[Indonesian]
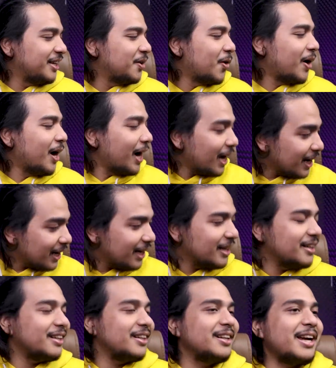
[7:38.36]

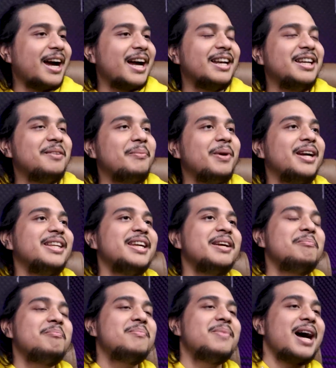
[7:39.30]
didoain
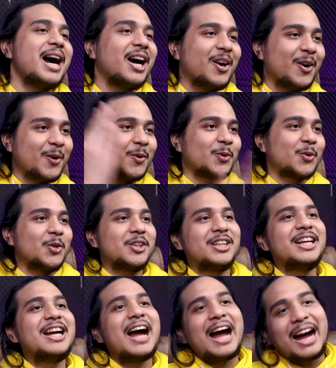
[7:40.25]
animenya bangkrut
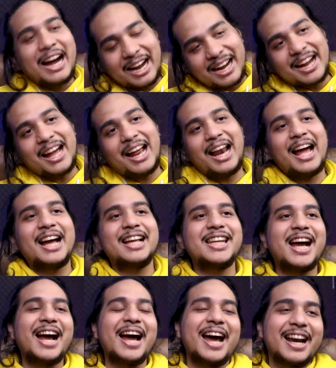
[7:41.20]
gagal
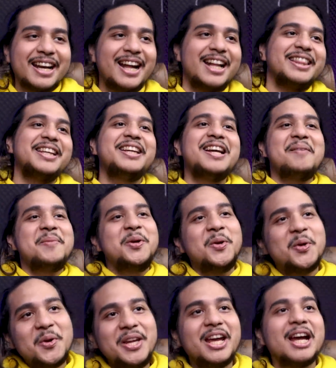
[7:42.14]
hanya karena tidak
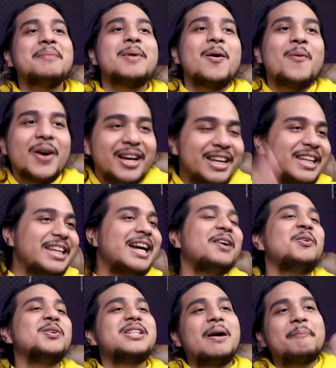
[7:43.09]
menuruni kemauan
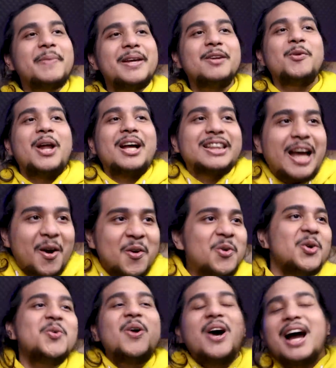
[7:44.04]
dia ngucapin ulang
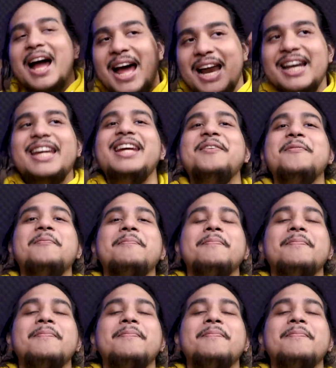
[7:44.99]
tahun dua kali